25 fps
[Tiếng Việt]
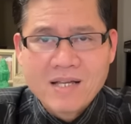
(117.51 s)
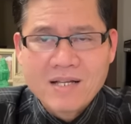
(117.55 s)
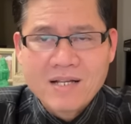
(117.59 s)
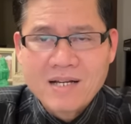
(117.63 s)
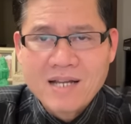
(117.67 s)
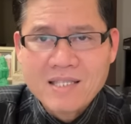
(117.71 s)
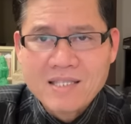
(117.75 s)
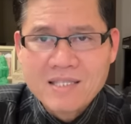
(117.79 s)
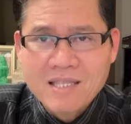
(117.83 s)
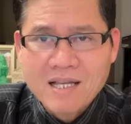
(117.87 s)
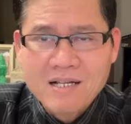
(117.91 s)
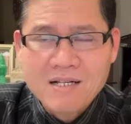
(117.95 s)

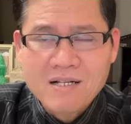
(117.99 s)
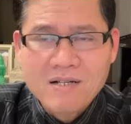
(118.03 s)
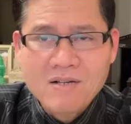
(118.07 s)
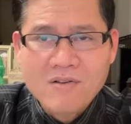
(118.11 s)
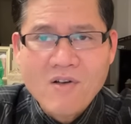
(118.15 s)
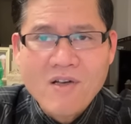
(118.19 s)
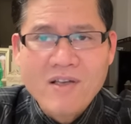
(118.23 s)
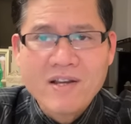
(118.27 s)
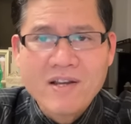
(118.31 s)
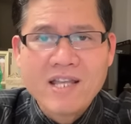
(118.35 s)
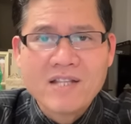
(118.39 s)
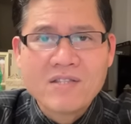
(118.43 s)
đã từng
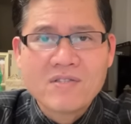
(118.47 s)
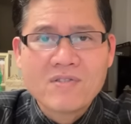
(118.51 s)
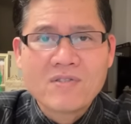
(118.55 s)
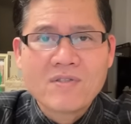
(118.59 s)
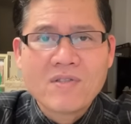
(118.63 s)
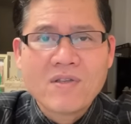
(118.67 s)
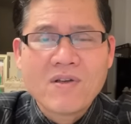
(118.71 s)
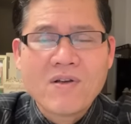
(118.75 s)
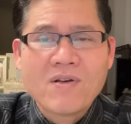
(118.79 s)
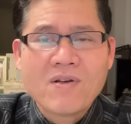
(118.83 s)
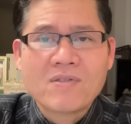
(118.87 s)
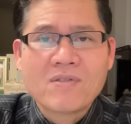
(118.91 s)
gọi điện
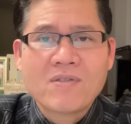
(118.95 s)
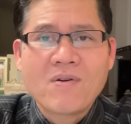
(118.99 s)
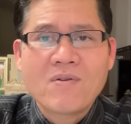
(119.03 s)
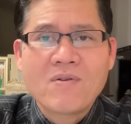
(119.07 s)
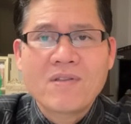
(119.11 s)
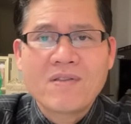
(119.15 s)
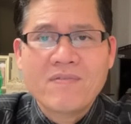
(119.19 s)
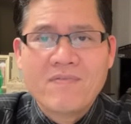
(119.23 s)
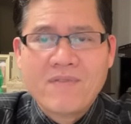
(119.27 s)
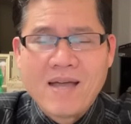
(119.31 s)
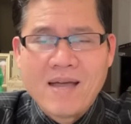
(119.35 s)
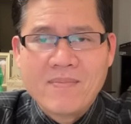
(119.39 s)
cho
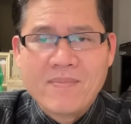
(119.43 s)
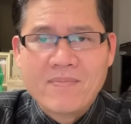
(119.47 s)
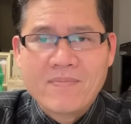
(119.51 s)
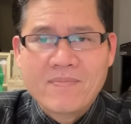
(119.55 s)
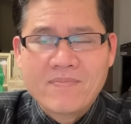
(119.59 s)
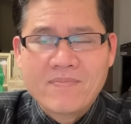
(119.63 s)
Tony Phạm